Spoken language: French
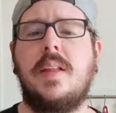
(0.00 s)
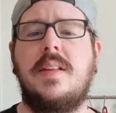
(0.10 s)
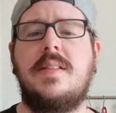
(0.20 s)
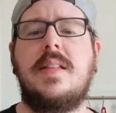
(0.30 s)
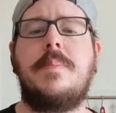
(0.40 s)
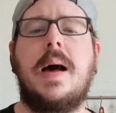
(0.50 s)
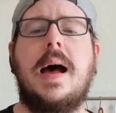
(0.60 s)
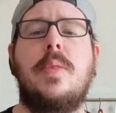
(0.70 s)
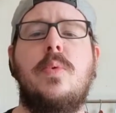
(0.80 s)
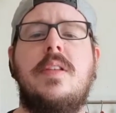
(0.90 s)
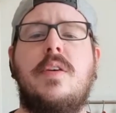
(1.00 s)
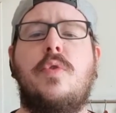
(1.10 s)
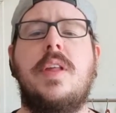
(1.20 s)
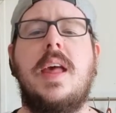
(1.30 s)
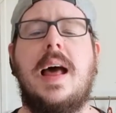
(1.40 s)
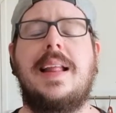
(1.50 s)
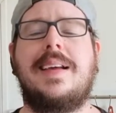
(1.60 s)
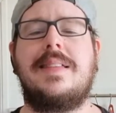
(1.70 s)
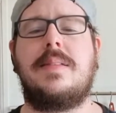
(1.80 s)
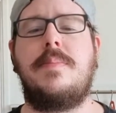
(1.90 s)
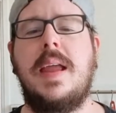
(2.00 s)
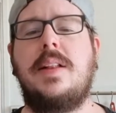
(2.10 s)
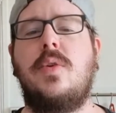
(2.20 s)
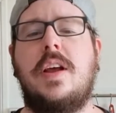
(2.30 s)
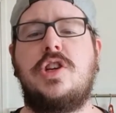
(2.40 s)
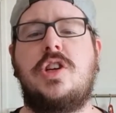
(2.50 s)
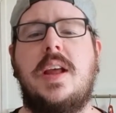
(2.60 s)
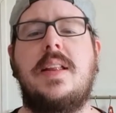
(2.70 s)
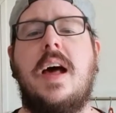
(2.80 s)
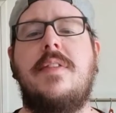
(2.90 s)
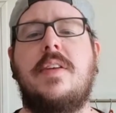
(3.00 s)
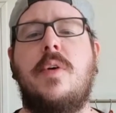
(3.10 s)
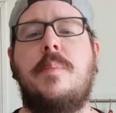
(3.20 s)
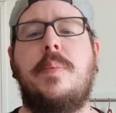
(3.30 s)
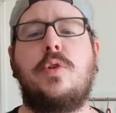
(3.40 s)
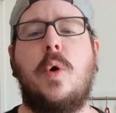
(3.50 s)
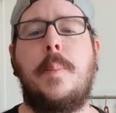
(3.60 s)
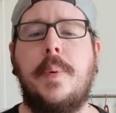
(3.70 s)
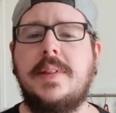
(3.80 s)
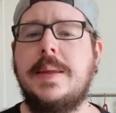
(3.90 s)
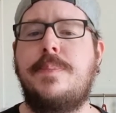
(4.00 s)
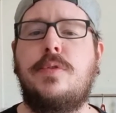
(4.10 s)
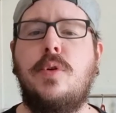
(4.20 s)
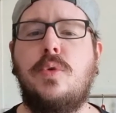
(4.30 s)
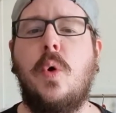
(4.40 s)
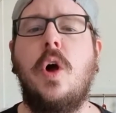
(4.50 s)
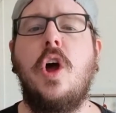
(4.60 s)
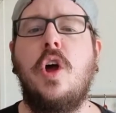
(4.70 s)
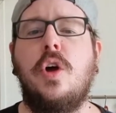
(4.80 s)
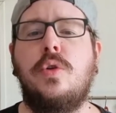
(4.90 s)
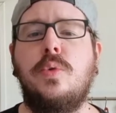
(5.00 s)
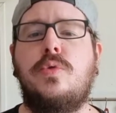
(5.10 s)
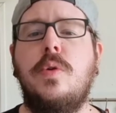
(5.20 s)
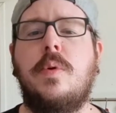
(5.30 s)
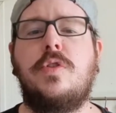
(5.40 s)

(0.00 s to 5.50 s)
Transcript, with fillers: N'hésitez pas à nous les envoyer à l'adresse mail de la chaîne avec votre petit pseudo YouTube.